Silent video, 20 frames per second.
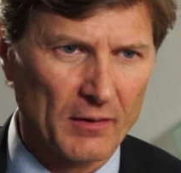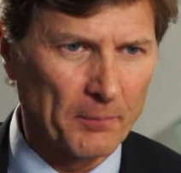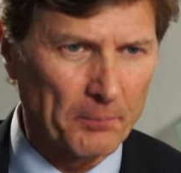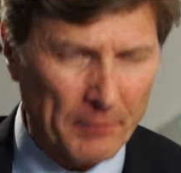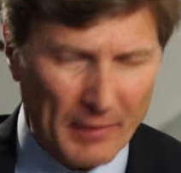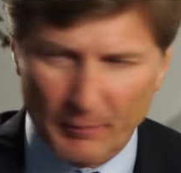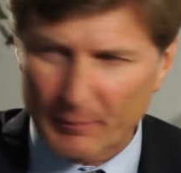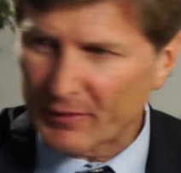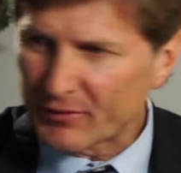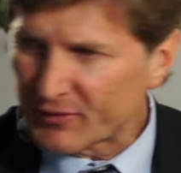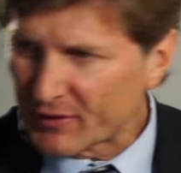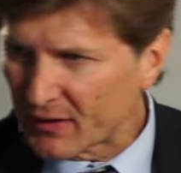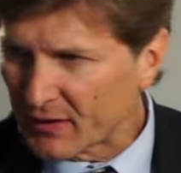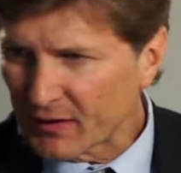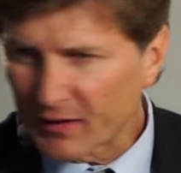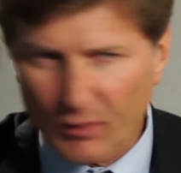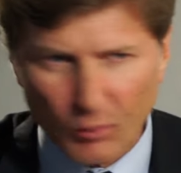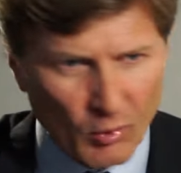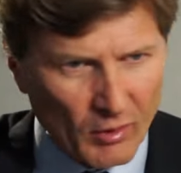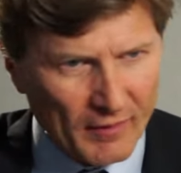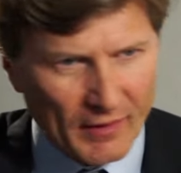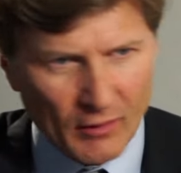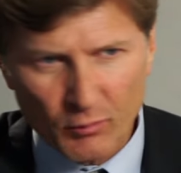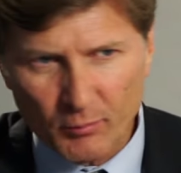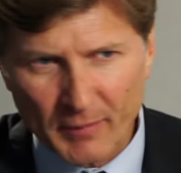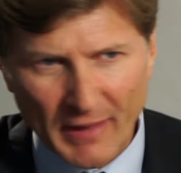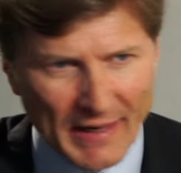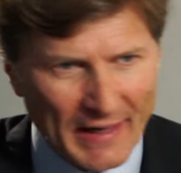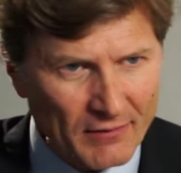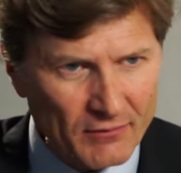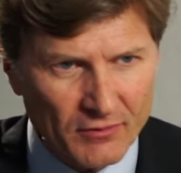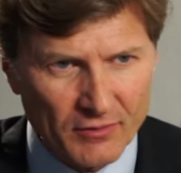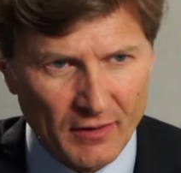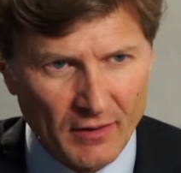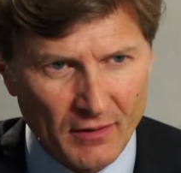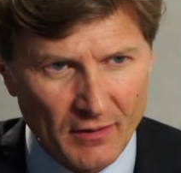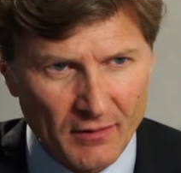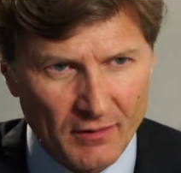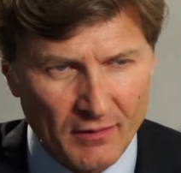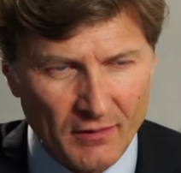Pemex tiene que guardar un
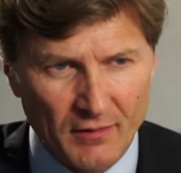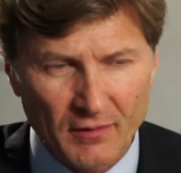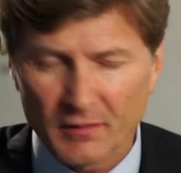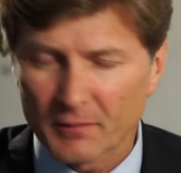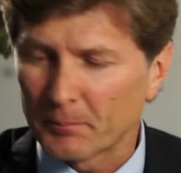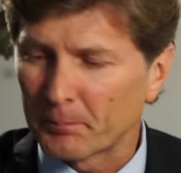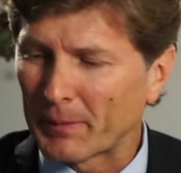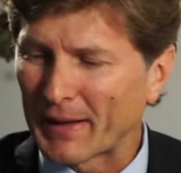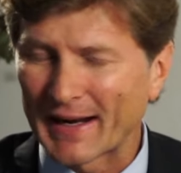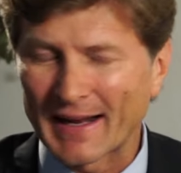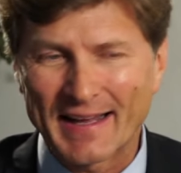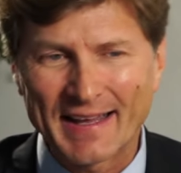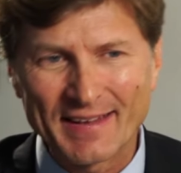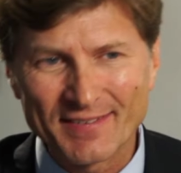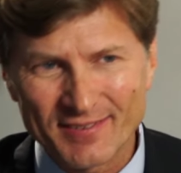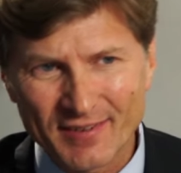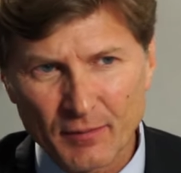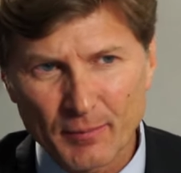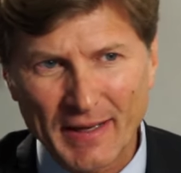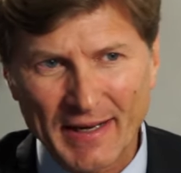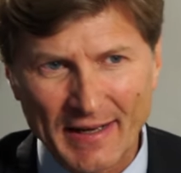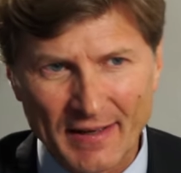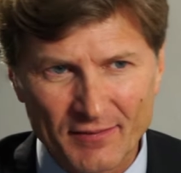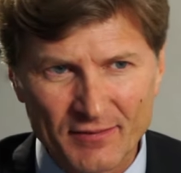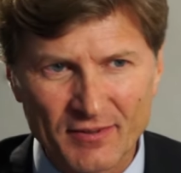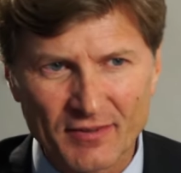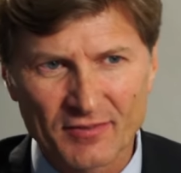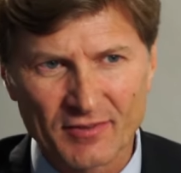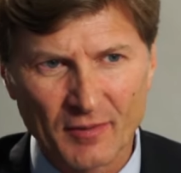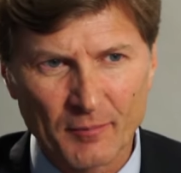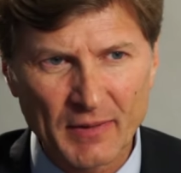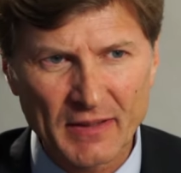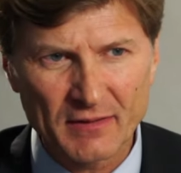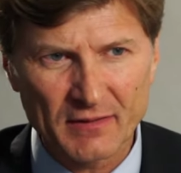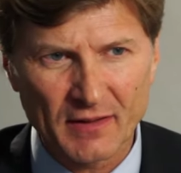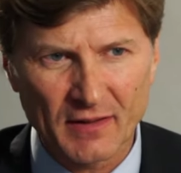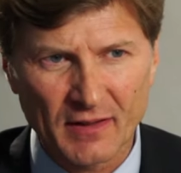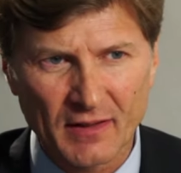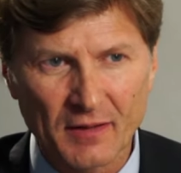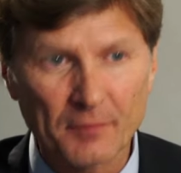balance. Para que ese balance se
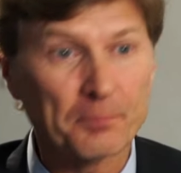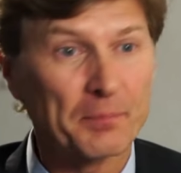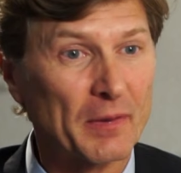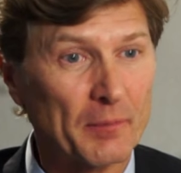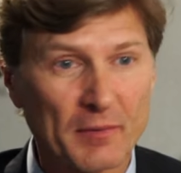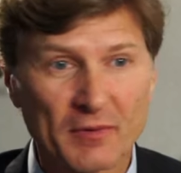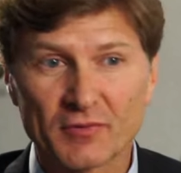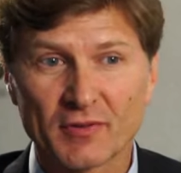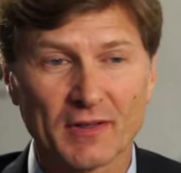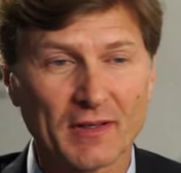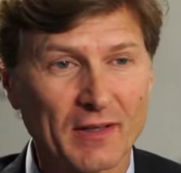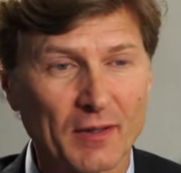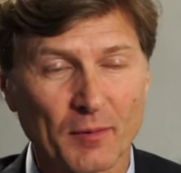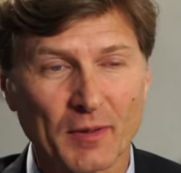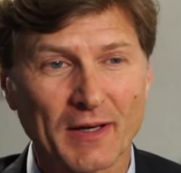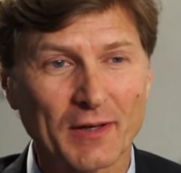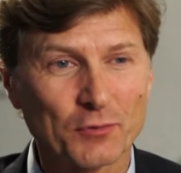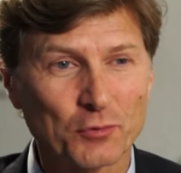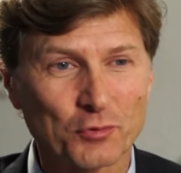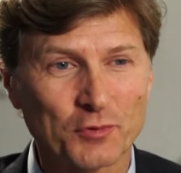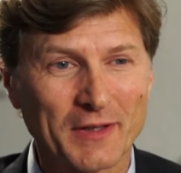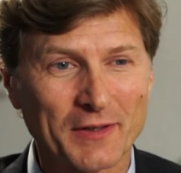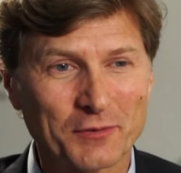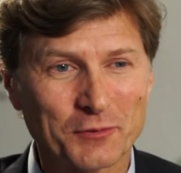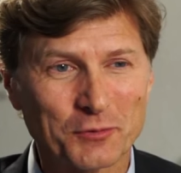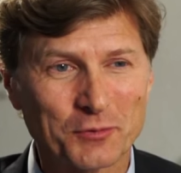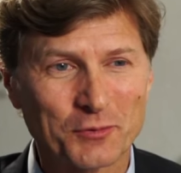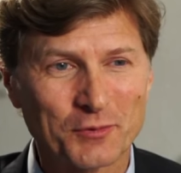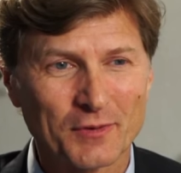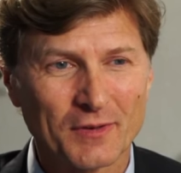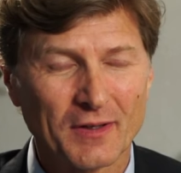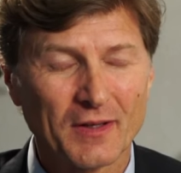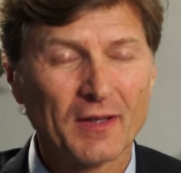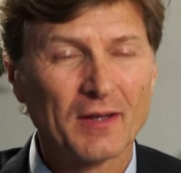mantenga, Pemex tiene que bajar sus gastos.